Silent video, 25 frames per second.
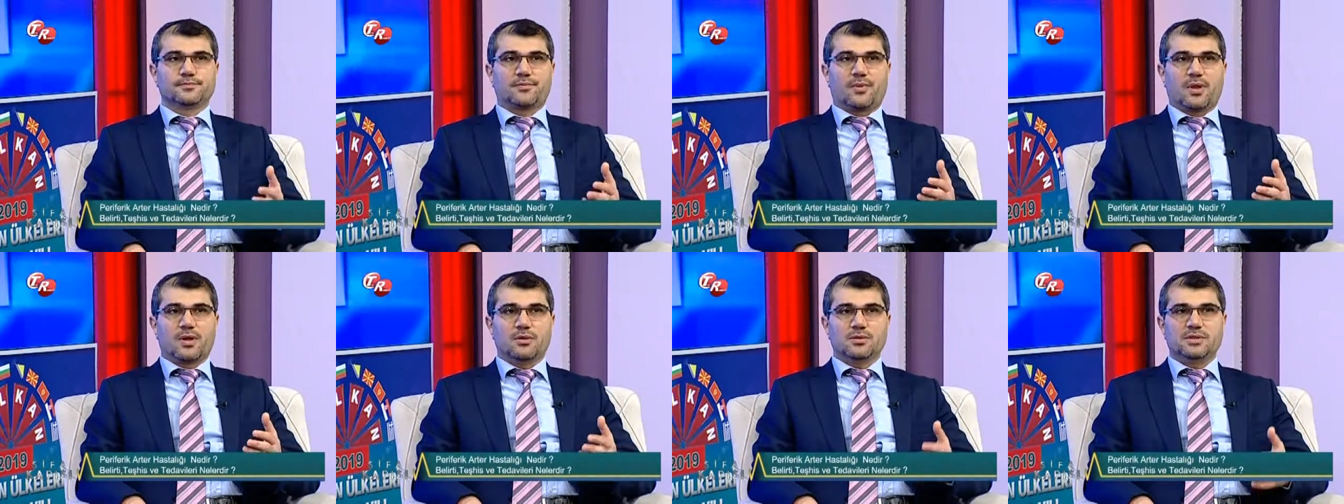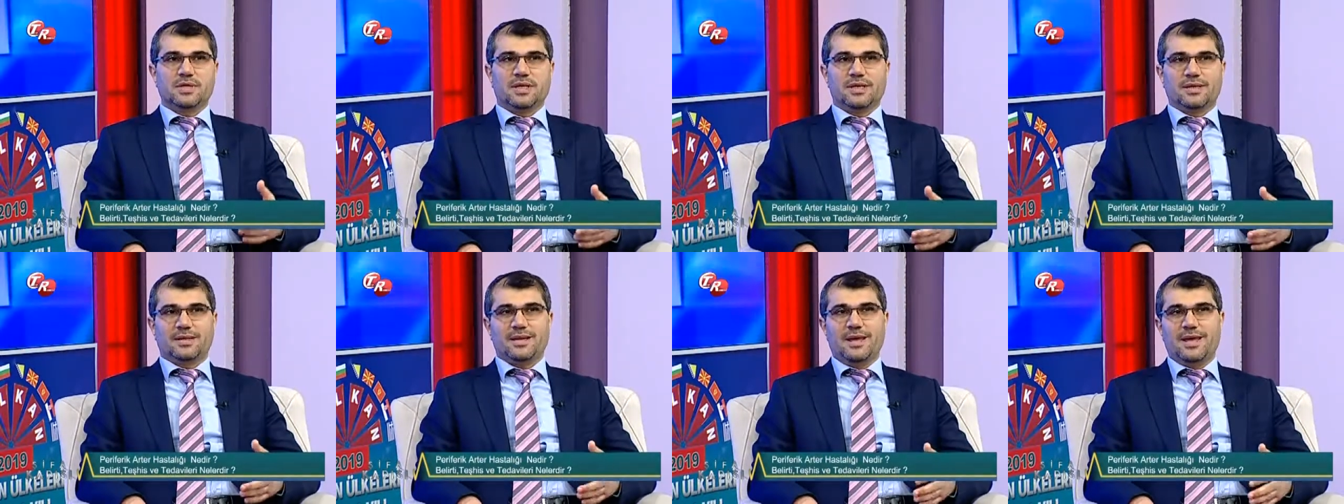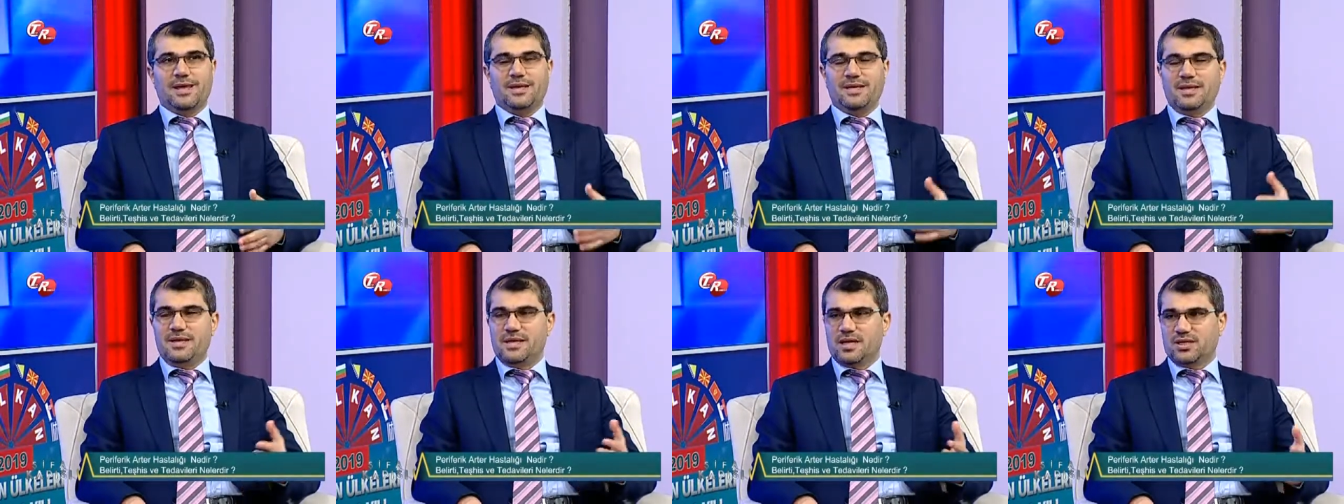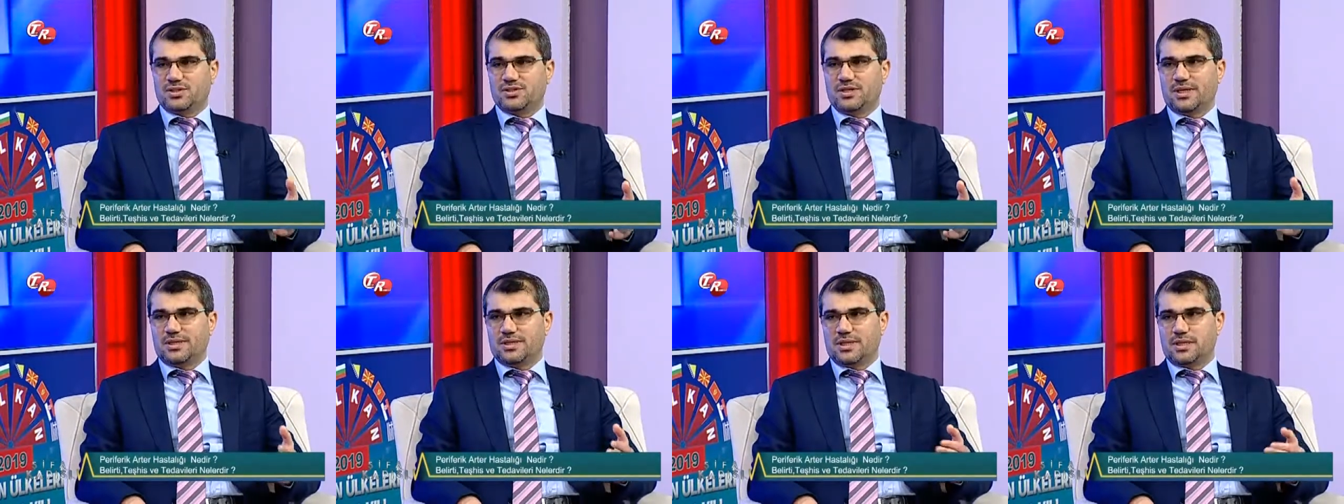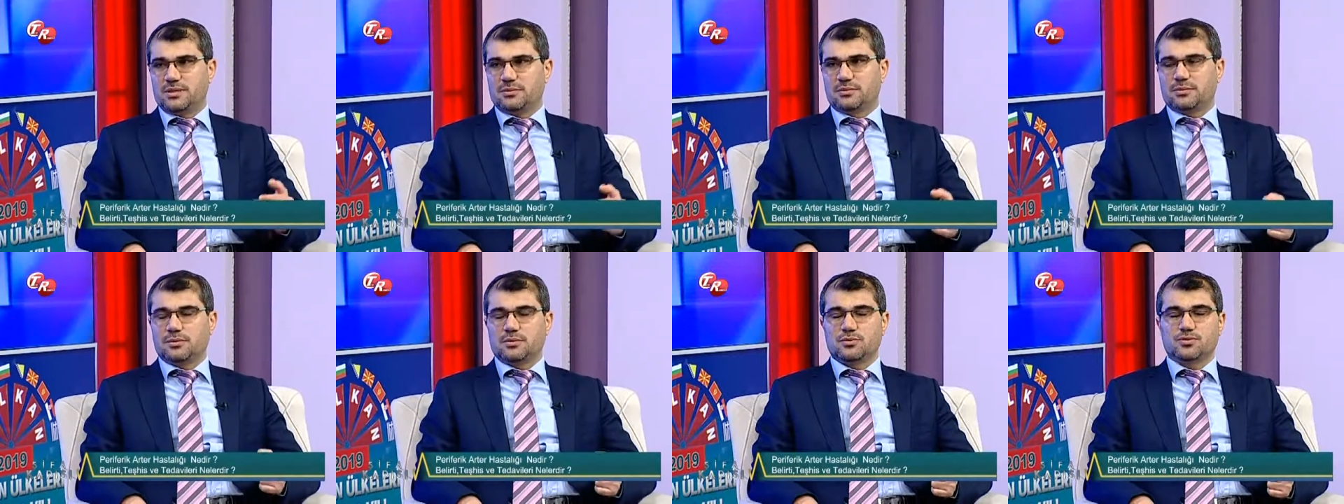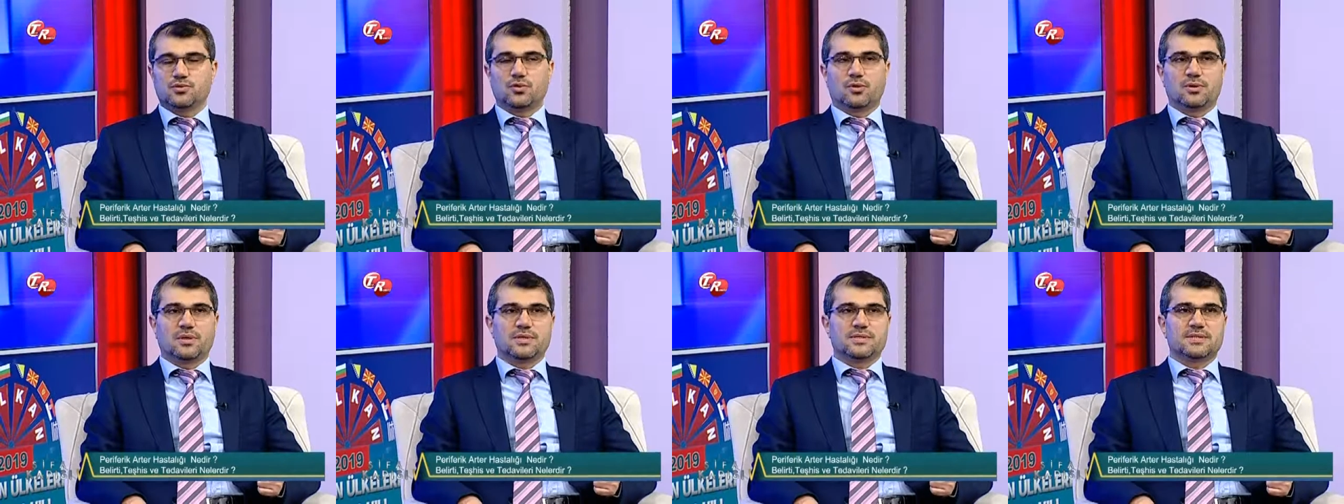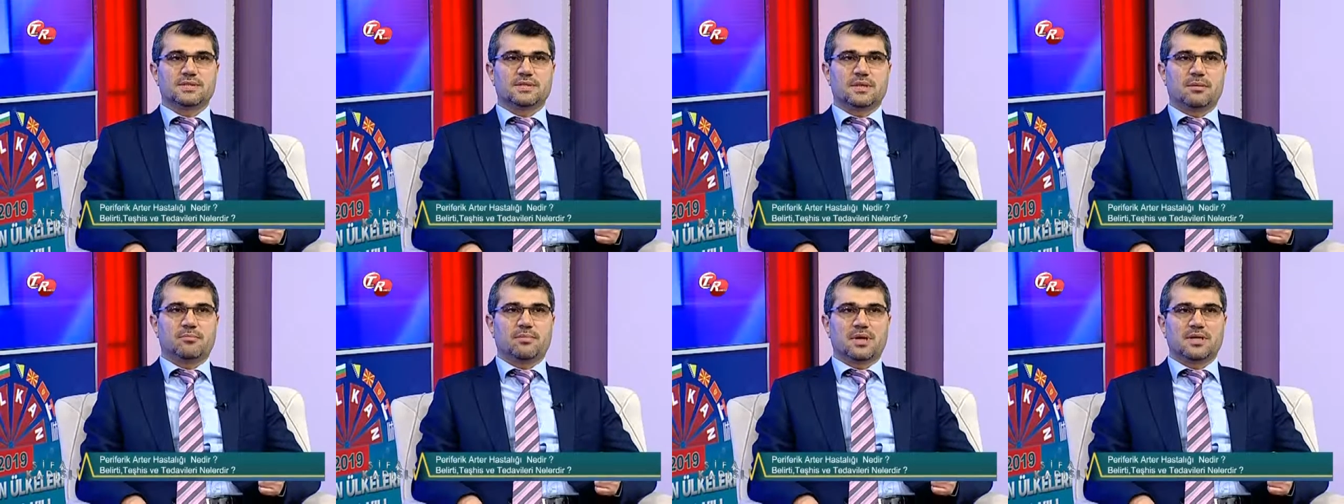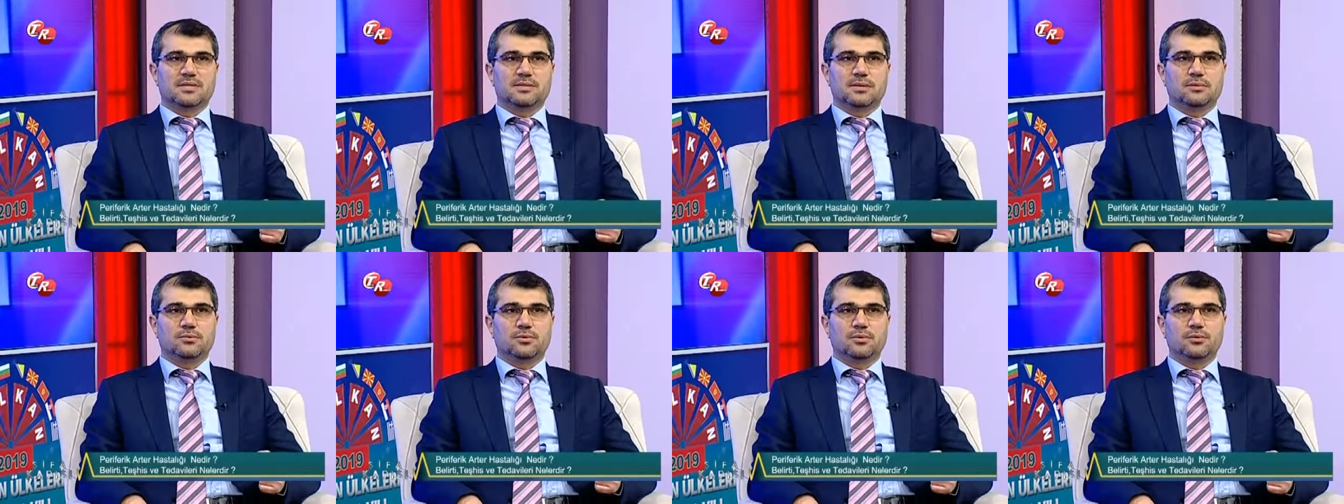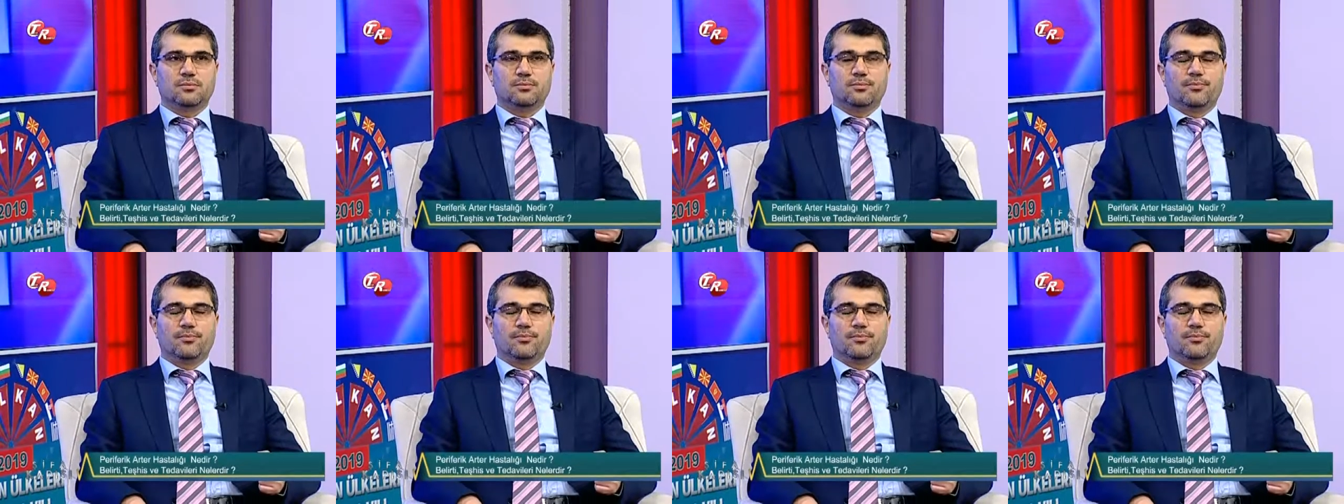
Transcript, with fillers: Özellikle 50 yaşlardan hı hı. sonrasından bahsediyorum.